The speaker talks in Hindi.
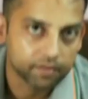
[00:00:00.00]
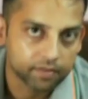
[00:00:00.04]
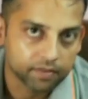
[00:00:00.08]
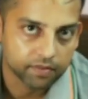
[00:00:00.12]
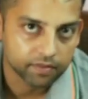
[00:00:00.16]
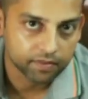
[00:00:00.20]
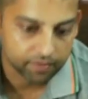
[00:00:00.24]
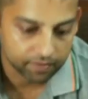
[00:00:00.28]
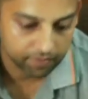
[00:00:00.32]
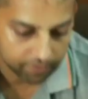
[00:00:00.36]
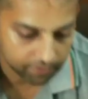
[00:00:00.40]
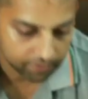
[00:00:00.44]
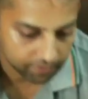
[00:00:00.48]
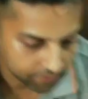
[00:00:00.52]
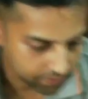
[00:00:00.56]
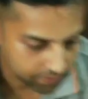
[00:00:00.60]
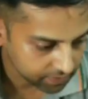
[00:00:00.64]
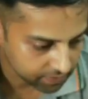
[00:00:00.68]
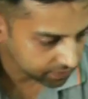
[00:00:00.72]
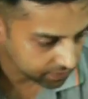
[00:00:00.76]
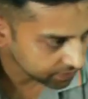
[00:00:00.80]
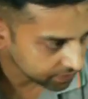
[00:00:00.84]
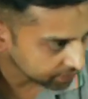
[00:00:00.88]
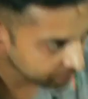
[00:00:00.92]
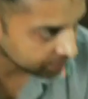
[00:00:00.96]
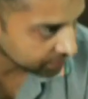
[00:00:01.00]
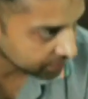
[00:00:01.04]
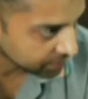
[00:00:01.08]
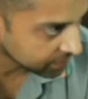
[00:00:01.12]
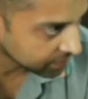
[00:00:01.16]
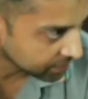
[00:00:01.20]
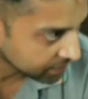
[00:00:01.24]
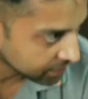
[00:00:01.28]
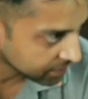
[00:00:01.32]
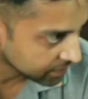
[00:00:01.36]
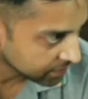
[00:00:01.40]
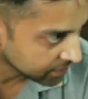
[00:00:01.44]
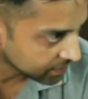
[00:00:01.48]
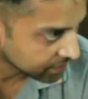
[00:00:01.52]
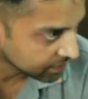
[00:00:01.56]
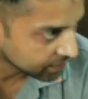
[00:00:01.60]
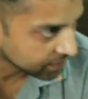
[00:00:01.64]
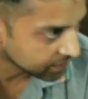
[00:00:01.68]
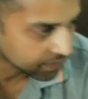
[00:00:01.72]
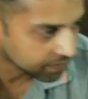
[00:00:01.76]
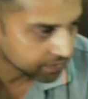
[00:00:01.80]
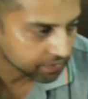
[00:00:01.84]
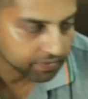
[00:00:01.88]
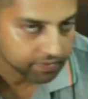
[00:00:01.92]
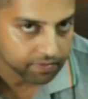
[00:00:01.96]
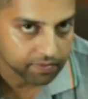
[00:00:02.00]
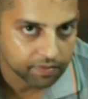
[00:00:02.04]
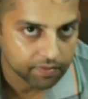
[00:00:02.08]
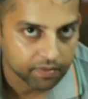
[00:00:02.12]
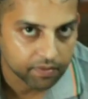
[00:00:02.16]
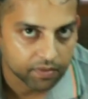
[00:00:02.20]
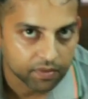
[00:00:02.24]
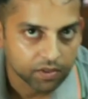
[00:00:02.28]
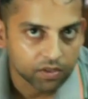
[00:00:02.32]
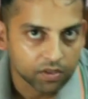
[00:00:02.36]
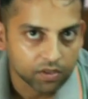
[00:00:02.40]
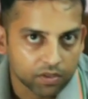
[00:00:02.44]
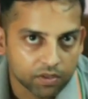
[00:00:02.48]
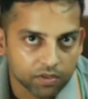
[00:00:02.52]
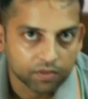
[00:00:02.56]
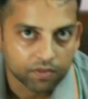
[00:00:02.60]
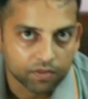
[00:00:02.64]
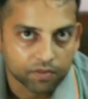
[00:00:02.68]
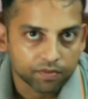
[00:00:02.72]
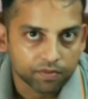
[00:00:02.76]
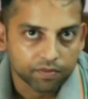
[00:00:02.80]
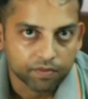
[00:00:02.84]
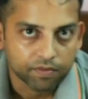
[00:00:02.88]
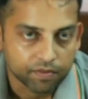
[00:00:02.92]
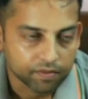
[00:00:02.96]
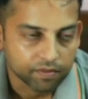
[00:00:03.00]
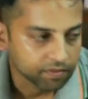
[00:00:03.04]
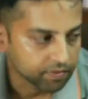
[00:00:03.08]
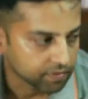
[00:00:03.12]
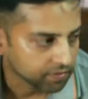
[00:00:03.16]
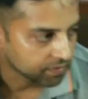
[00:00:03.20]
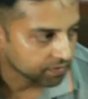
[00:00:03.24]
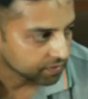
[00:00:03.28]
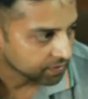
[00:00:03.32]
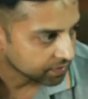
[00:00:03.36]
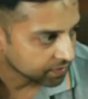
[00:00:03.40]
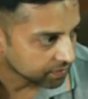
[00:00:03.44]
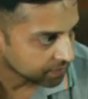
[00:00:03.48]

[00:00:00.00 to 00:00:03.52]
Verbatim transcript: सर्दी के बाद जो चौरासी सौ मांझे उन